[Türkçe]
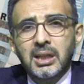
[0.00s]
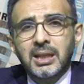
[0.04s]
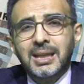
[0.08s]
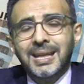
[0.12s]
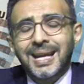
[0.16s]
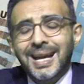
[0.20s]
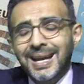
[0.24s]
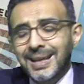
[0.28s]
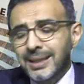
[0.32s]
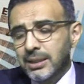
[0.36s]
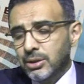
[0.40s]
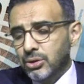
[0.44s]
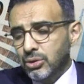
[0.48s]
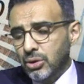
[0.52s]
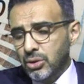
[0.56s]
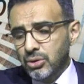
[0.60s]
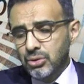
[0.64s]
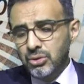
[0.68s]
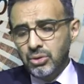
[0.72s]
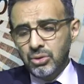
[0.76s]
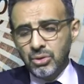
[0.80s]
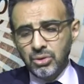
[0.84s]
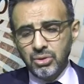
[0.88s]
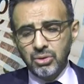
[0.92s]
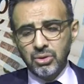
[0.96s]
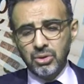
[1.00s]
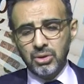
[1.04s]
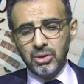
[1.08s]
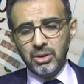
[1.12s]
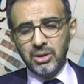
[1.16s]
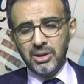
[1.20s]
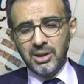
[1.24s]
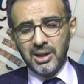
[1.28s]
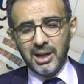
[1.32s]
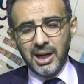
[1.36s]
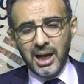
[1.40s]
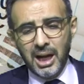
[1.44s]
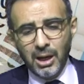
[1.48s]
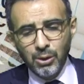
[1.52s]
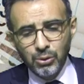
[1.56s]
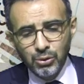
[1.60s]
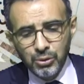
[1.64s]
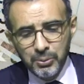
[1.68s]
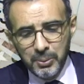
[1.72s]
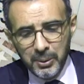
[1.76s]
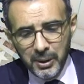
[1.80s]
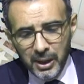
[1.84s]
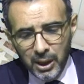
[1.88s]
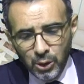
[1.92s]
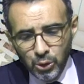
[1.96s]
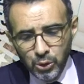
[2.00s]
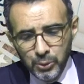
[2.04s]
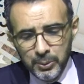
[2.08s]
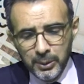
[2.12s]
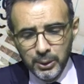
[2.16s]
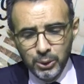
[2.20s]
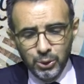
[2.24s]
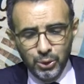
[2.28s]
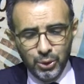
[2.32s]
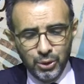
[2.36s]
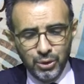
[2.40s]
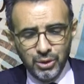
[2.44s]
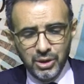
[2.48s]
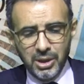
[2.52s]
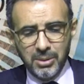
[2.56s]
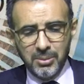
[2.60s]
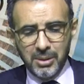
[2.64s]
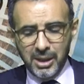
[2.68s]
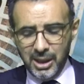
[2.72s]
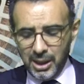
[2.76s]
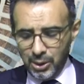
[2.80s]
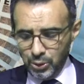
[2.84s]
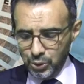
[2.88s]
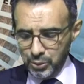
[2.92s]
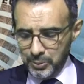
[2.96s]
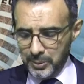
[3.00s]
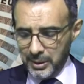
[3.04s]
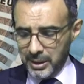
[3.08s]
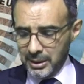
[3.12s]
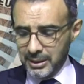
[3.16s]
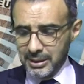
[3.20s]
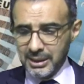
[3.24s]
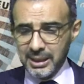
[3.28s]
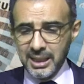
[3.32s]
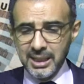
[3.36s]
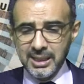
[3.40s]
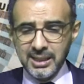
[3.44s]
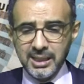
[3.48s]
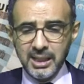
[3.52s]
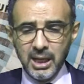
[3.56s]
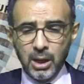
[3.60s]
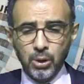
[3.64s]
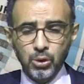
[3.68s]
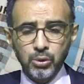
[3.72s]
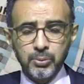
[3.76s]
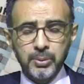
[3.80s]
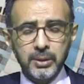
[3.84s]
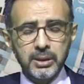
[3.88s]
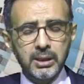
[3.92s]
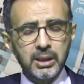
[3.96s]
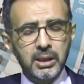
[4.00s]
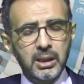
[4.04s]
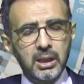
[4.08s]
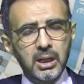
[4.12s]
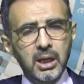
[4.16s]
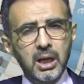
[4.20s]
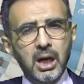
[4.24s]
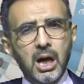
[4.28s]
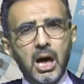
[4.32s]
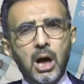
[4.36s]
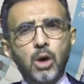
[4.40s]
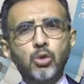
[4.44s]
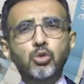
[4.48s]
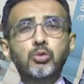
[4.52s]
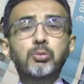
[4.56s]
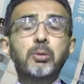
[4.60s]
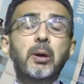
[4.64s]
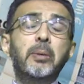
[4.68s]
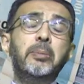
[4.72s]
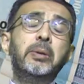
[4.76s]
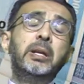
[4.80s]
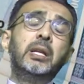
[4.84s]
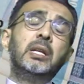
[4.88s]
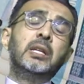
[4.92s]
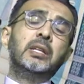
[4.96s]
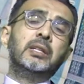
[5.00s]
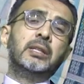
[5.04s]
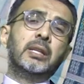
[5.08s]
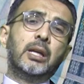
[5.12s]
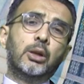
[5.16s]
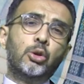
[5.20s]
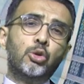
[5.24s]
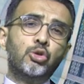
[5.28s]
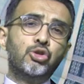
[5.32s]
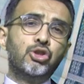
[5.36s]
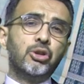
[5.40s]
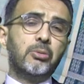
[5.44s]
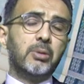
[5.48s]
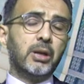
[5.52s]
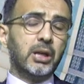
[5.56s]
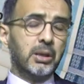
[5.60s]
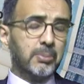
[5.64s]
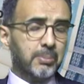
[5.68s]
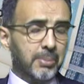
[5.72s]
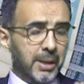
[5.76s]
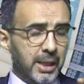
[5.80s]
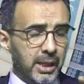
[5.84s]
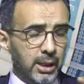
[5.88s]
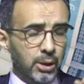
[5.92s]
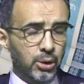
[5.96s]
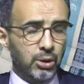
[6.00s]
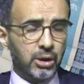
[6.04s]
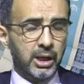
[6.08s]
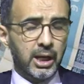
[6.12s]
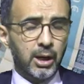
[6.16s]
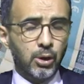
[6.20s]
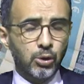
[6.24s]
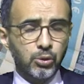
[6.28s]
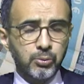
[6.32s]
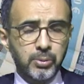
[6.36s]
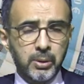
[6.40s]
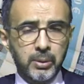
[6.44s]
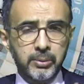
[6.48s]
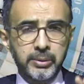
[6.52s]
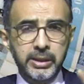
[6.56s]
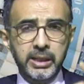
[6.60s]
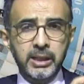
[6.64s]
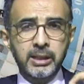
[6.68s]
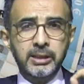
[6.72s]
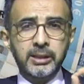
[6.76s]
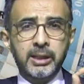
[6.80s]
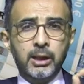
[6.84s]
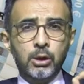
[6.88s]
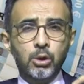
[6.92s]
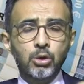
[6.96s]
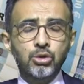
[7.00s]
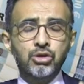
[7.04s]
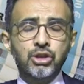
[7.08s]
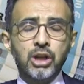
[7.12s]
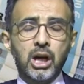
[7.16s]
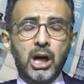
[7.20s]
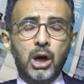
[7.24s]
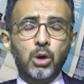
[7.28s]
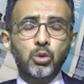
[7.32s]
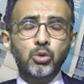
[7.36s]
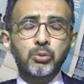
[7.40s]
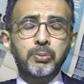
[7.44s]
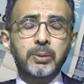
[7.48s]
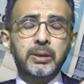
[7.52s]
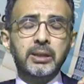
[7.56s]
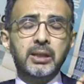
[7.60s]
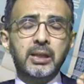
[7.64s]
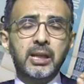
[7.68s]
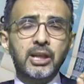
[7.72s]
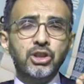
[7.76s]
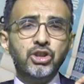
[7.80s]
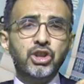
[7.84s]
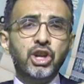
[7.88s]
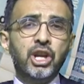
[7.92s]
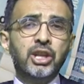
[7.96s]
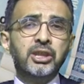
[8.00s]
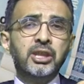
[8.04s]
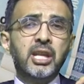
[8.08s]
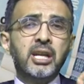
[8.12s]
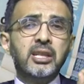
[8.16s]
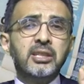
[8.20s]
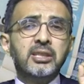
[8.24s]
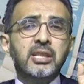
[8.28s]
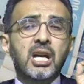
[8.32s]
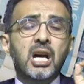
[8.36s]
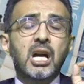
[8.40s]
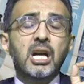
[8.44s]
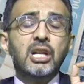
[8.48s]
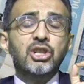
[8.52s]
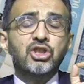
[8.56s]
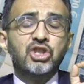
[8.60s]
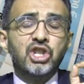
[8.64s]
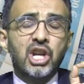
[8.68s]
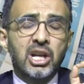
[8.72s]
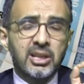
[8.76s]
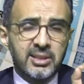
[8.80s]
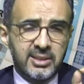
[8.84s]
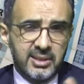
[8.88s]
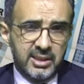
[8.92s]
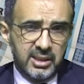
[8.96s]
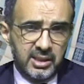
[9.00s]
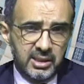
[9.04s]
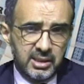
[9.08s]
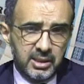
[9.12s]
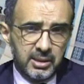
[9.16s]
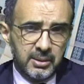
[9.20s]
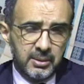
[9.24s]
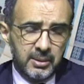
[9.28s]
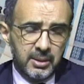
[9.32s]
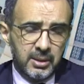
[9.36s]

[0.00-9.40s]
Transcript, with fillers: Yani sözün Avrupa Avrupa diyoruz ama Avrupa artık eski Avrupa değil. Avrupa Birliği'nden önce bakın bana göre Avrupa Birliği'nden önce Avrupa'da yaşayanlar daha şanslıydı.